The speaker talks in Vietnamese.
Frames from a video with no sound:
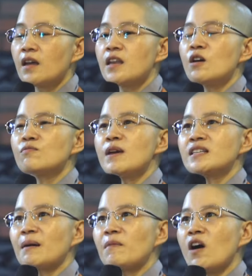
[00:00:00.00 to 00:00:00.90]
nếu biết
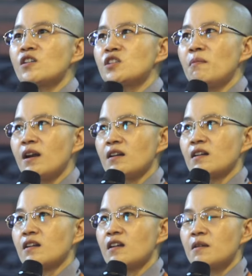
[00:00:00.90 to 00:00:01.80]
chăm lo cho mình
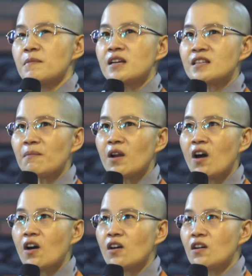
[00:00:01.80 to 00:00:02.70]
biết chăm
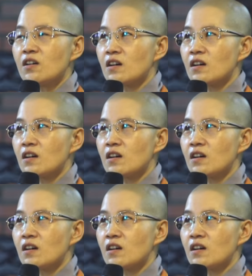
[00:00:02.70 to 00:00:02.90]
lo uh,